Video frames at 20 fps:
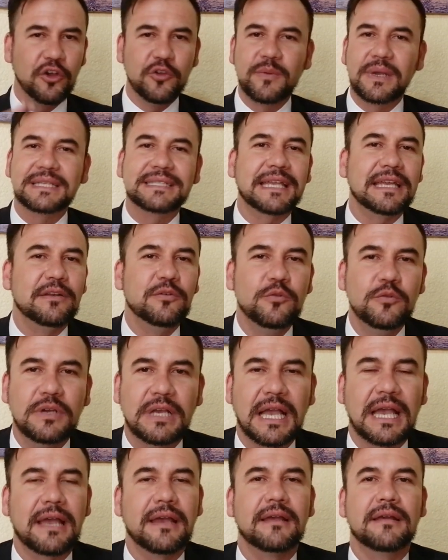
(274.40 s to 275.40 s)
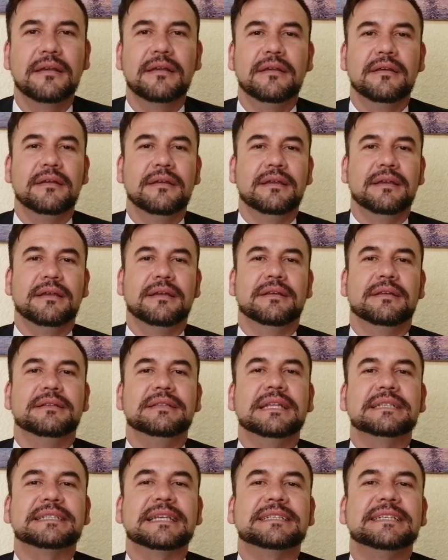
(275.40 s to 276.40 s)
Hoy más que nunca
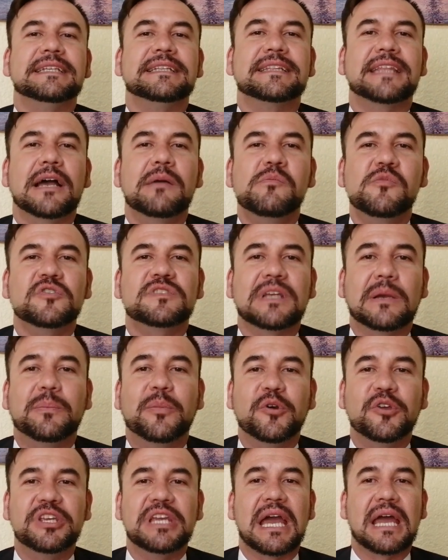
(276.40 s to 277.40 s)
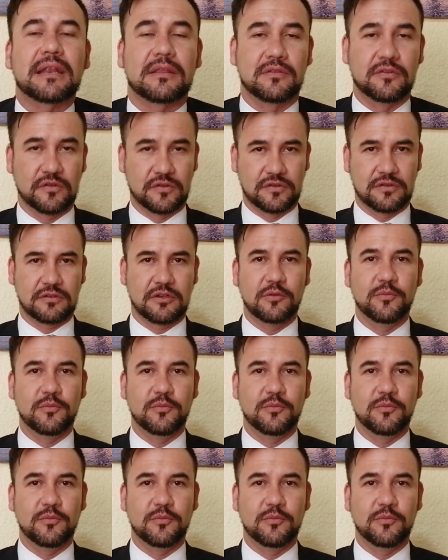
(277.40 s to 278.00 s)
necesitamos apoyarnos